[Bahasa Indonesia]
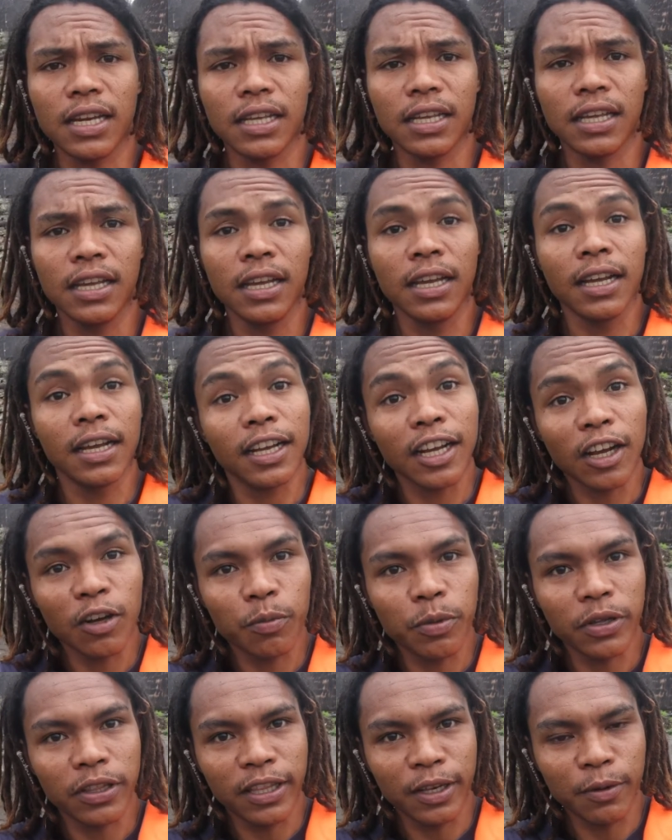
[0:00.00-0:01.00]
di
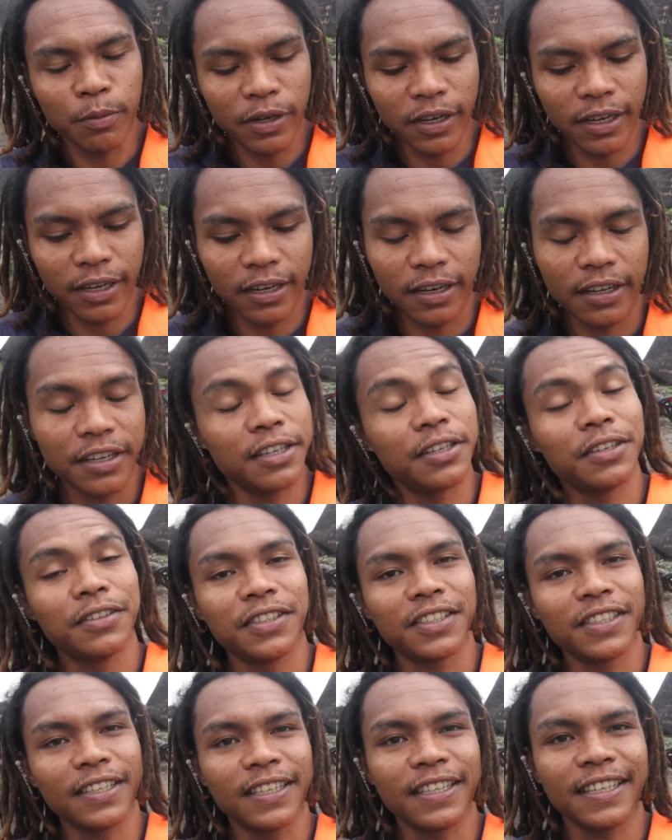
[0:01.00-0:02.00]
Kabupaten Manggarai
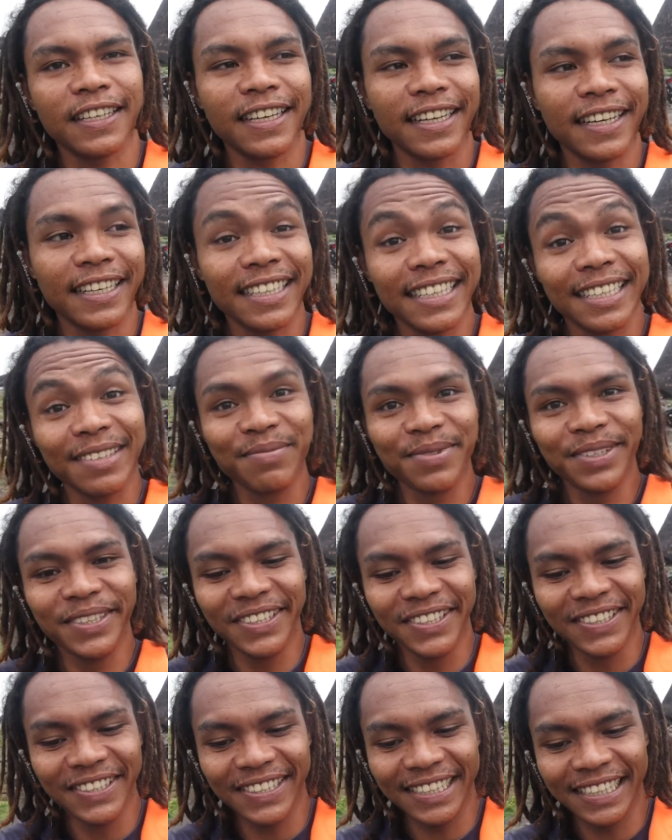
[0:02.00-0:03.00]
Nusa Tenggara
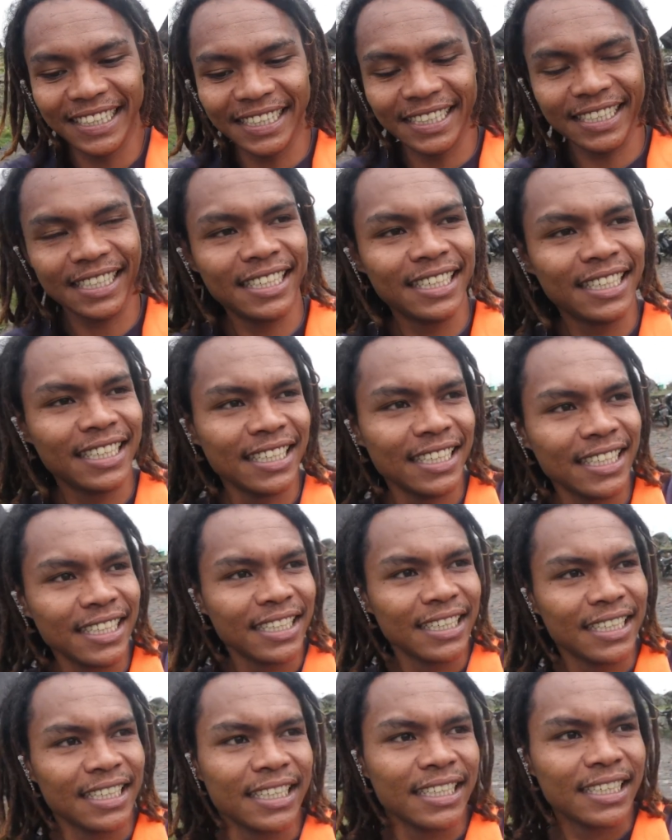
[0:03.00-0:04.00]
Timur
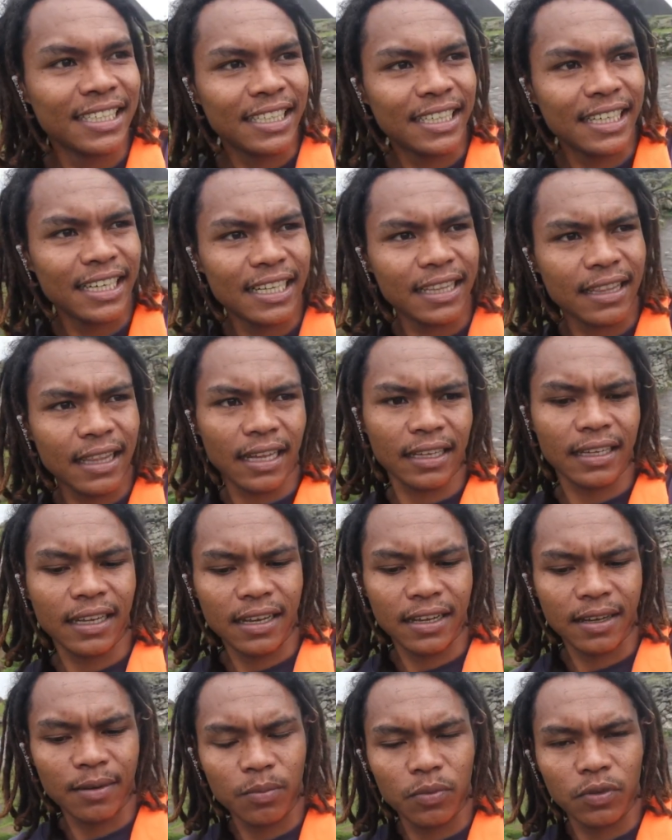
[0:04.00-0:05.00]
jadi
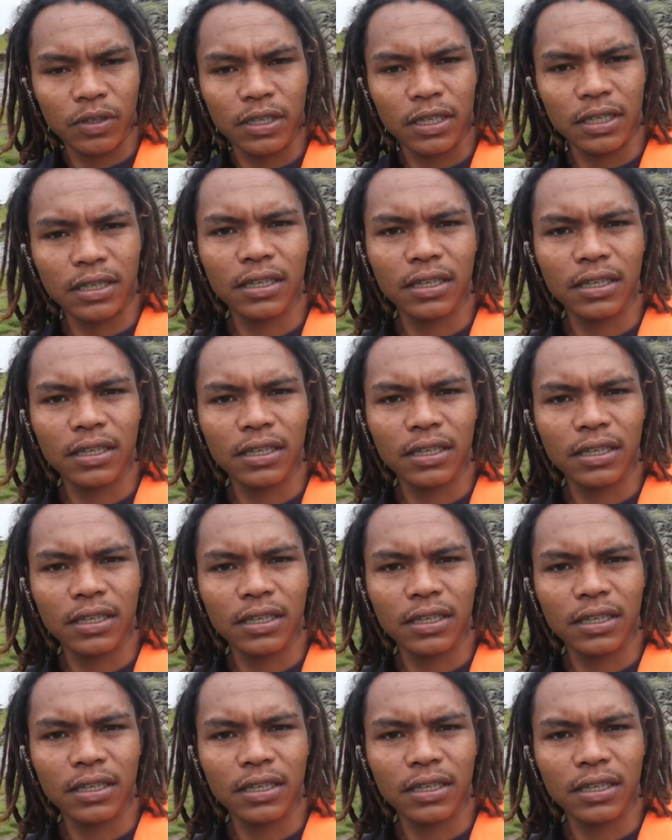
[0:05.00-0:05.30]
letaknya kampung ini